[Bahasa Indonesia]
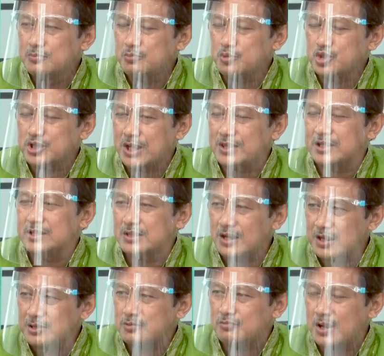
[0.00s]
pusat
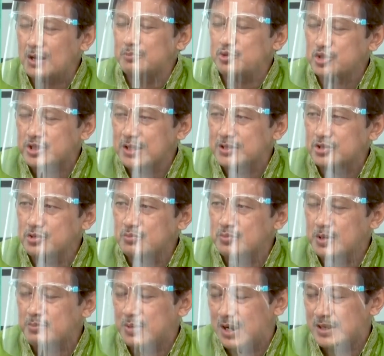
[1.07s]
intelektual, pusat
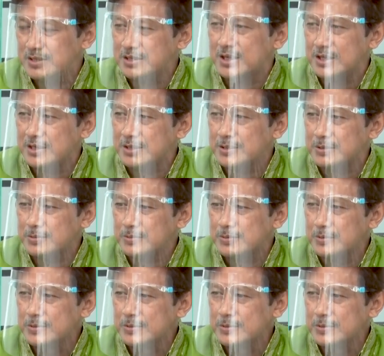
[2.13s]
sumber belajar hmm, itu.